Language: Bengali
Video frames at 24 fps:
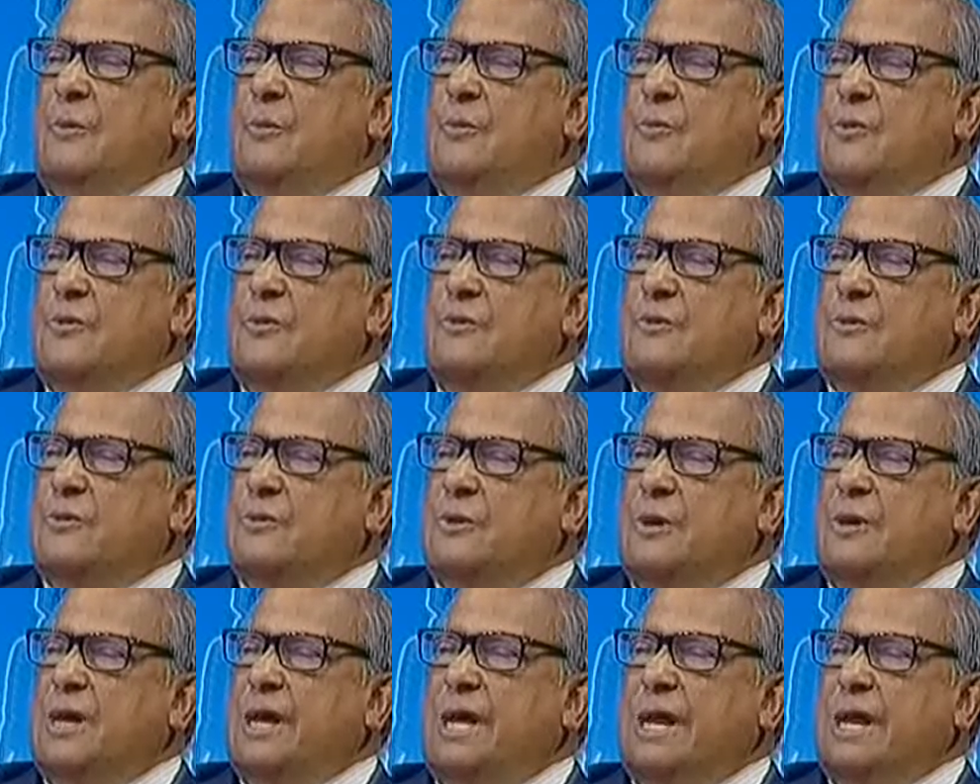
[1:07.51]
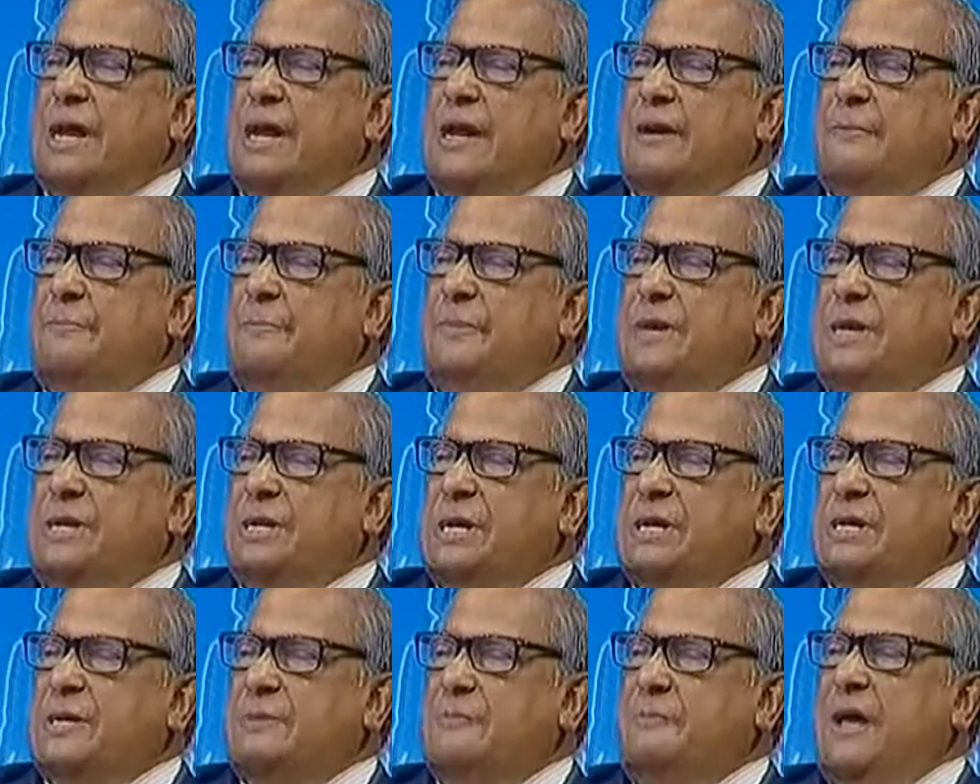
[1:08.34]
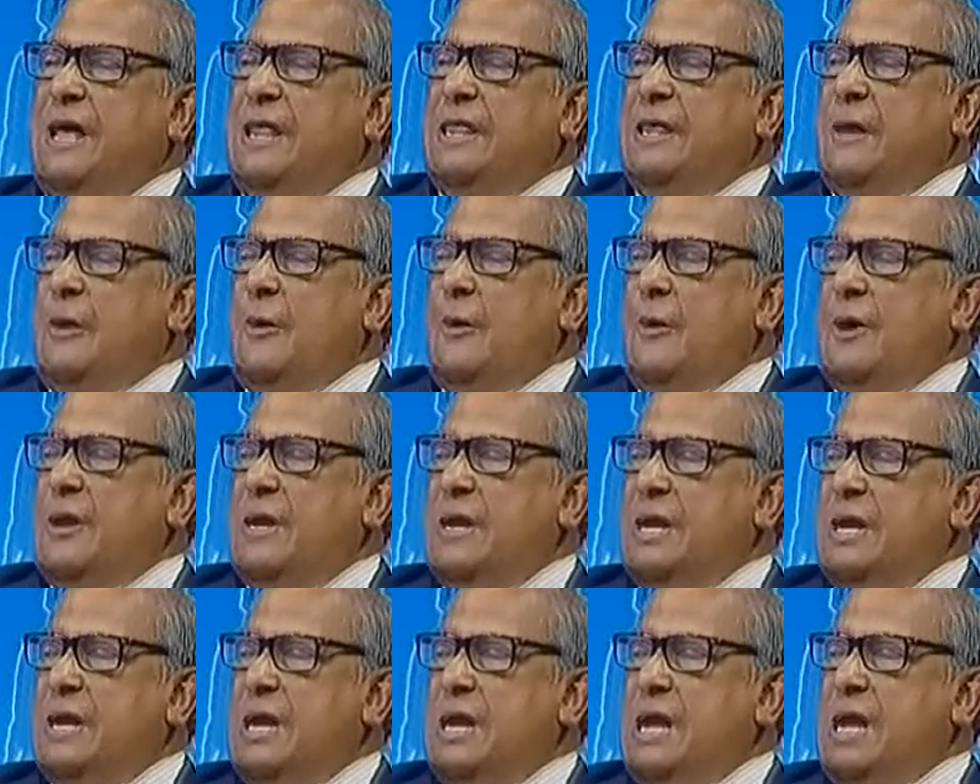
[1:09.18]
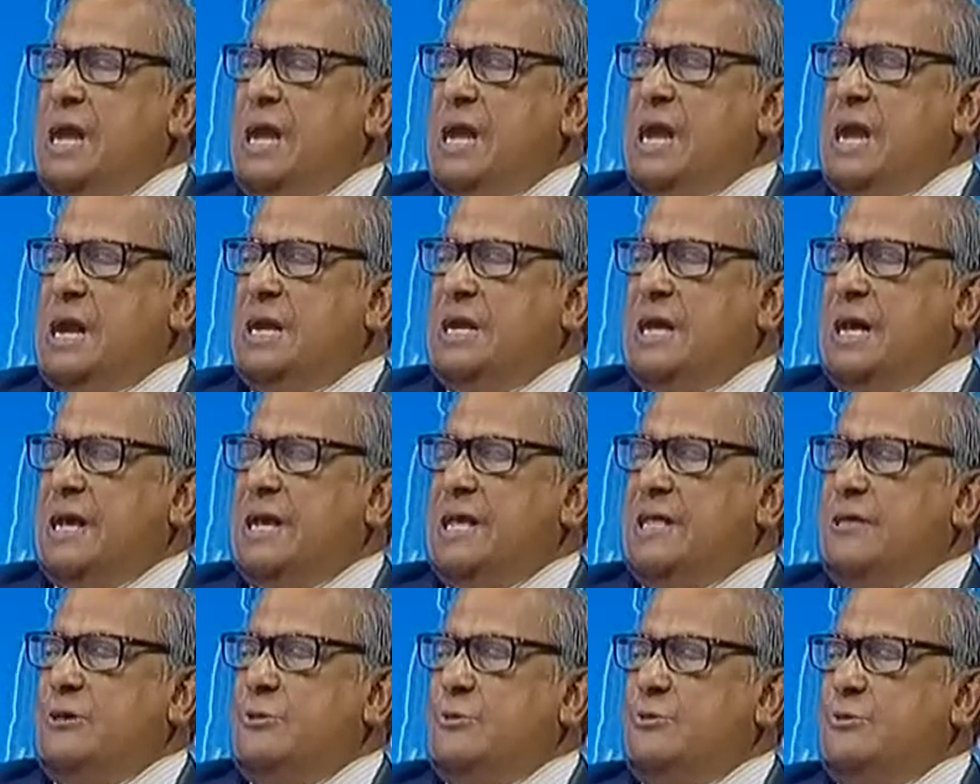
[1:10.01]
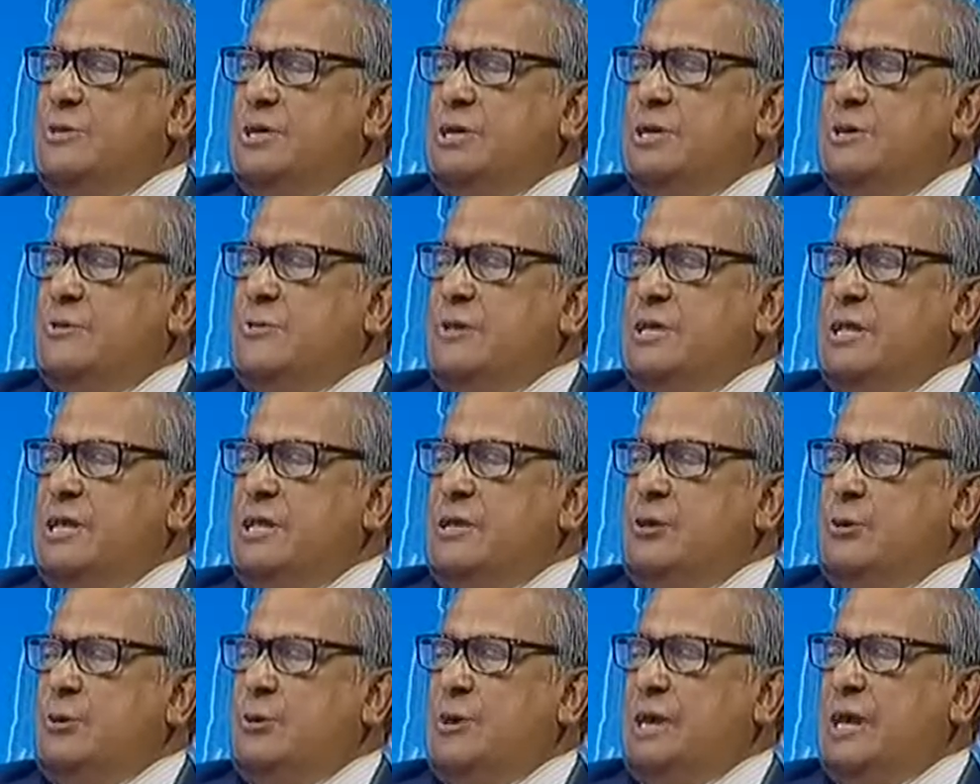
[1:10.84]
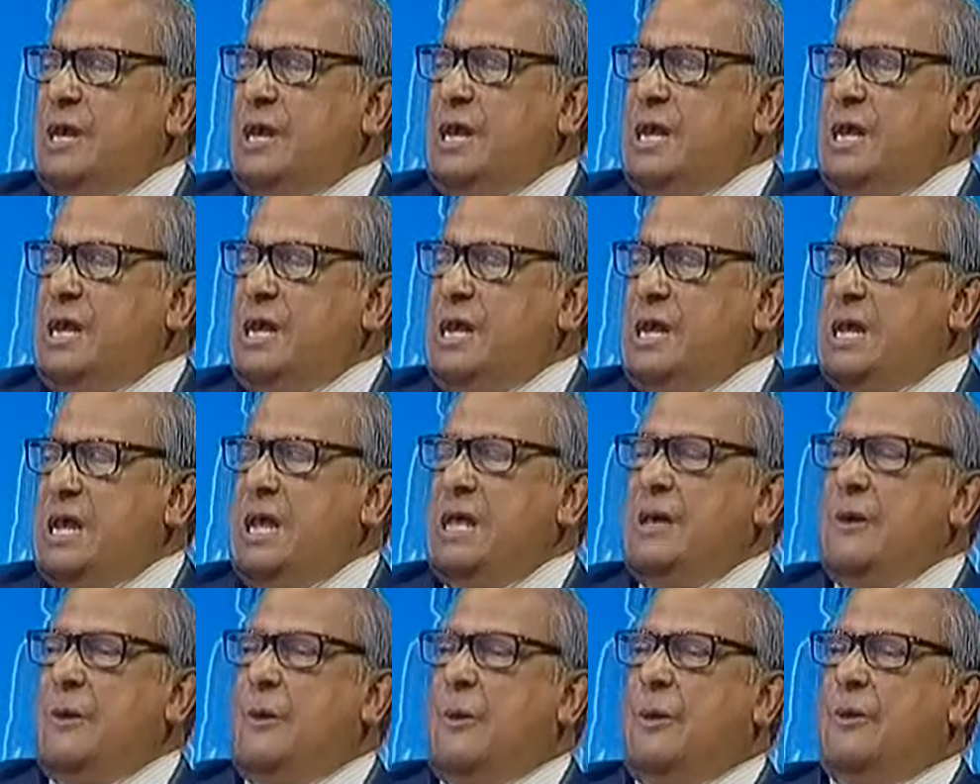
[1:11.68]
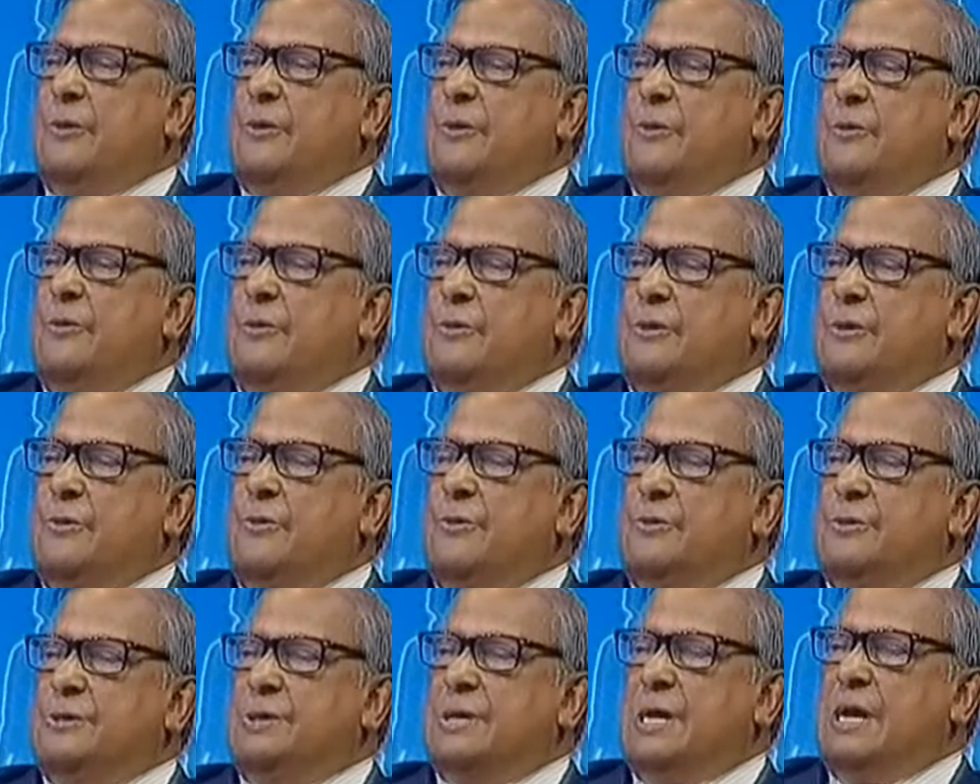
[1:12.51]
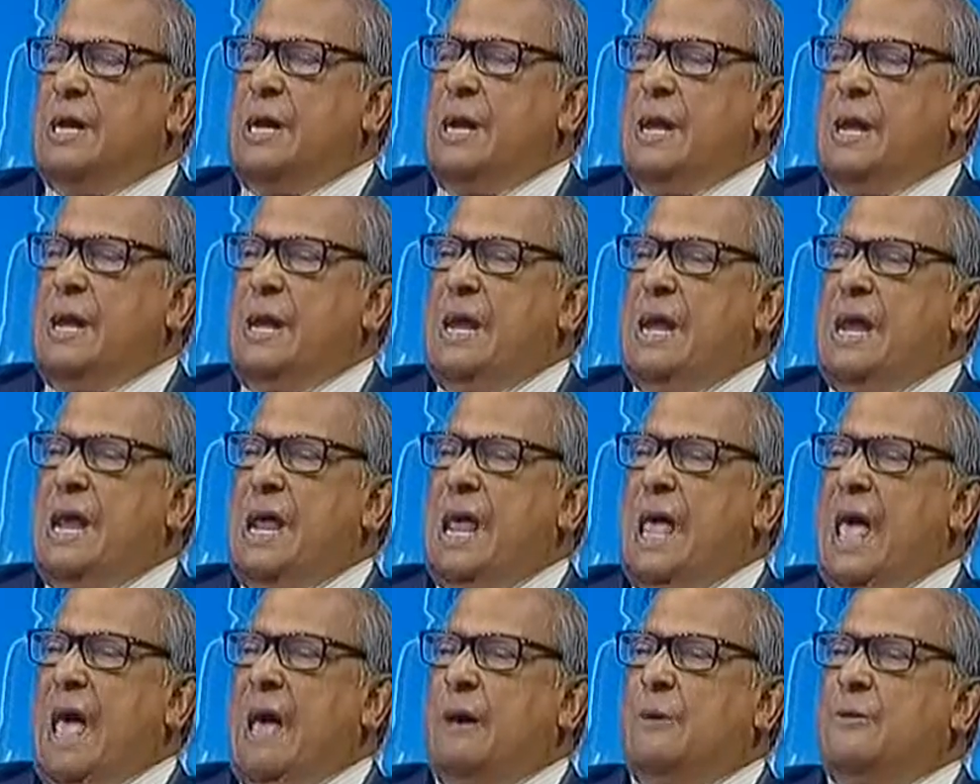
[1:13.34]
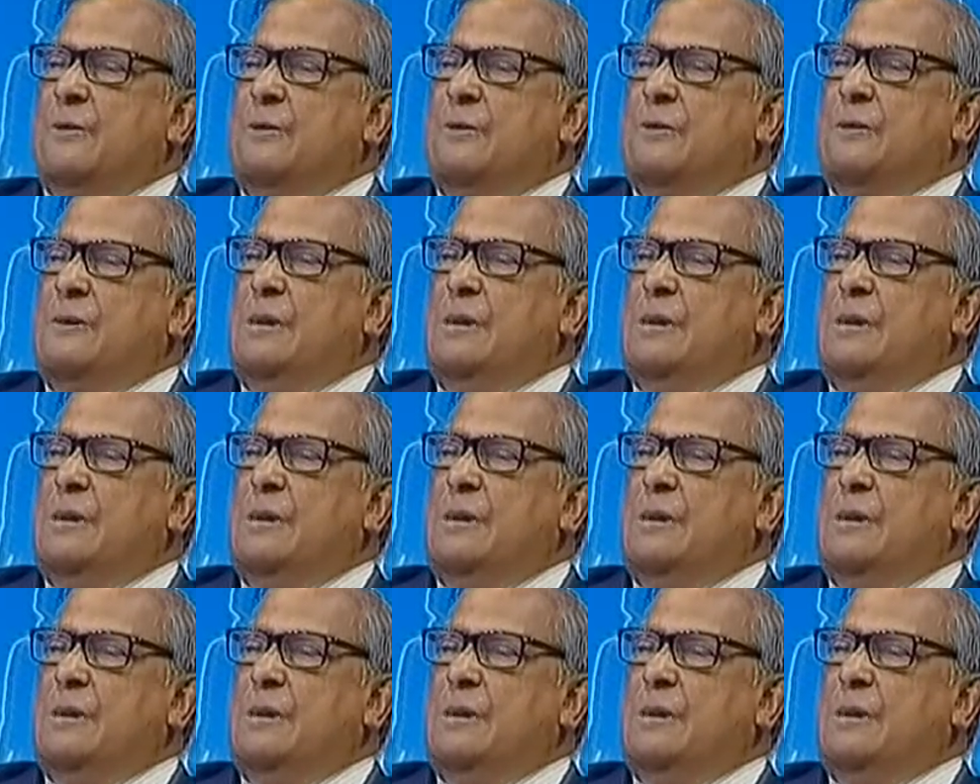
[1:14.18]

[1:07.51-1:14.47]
কোনো সরকারের বিশেষ মেয়াদে হয়নি এটা কিন্তু দীর্ঘদিন ধরে এই অগ্রগতি হচ্ছে এখন